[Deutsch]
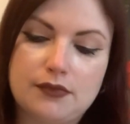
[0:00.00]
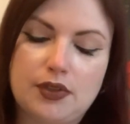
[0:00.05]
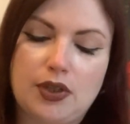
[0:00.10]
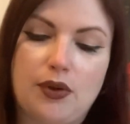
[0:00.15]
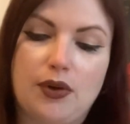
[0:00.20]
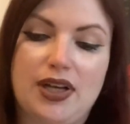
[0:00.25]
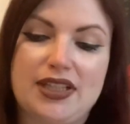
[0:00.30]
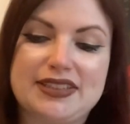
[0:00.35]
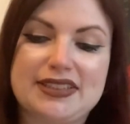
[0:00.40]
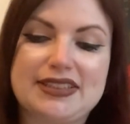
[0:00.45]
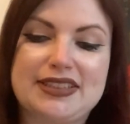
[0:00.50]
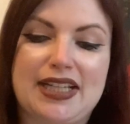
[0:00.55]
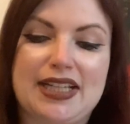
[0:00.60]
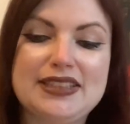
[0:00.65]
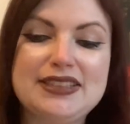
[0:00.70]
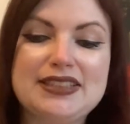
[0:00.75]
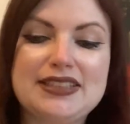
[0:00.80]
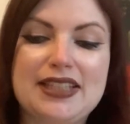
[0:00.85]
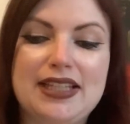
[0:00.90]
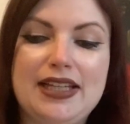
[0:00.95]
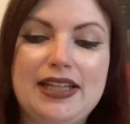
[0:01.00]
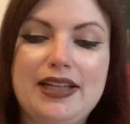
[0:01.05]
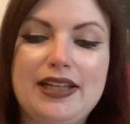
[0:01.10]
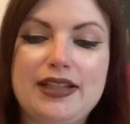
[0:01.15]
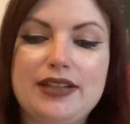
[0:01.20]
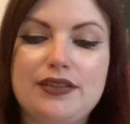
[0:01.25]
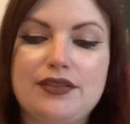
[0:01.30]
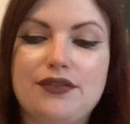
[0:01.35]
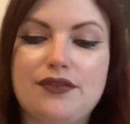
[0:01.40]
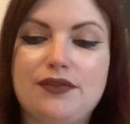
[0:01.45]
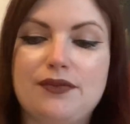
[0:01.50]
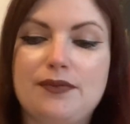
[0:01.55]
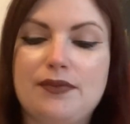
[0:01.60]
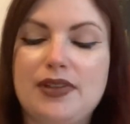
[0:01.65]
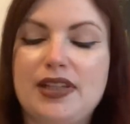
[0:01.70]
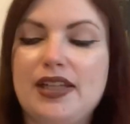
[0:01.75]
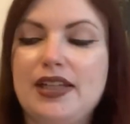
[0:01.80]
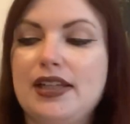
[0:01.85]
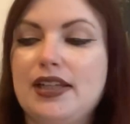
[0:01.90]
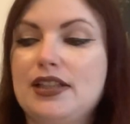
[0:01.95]
Oh, das ist ganz ähnlich
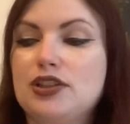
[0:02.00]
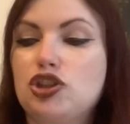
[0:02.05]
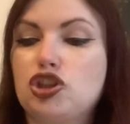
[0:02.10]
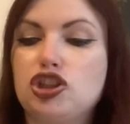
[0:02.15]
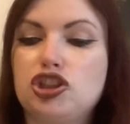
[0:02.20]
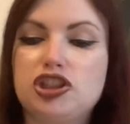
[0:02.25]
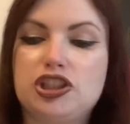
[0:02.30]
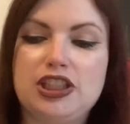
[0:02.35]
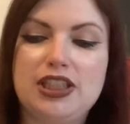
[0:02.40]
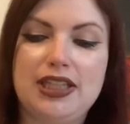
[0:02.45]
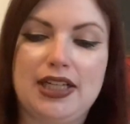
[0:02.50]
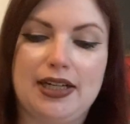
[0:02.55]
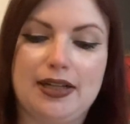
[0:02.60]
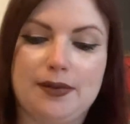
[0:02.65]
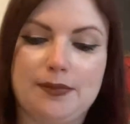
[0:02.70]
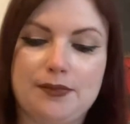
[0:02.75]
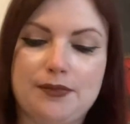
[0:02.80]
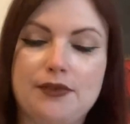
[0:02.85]
wie Stier.